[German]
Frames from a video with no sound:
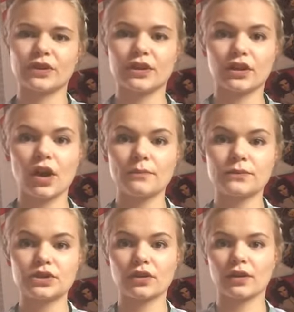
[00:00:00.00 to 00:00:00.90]

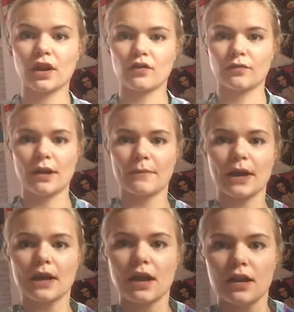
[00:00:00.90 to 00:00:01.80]
willkommen zurück auf meinem
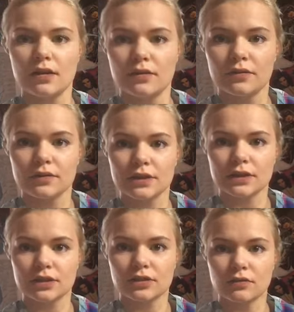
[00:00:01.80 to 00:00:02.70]
Kanal und
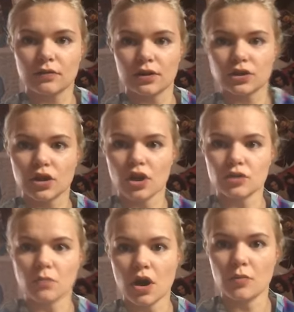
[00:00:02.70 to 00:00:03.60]
ich hole euch
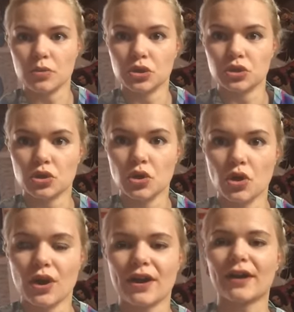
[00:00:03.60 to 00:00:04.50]
gleich mal ein bisschen
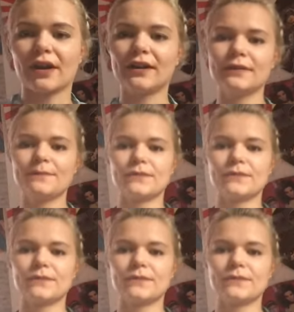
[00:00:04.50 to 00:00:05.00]
näher heran,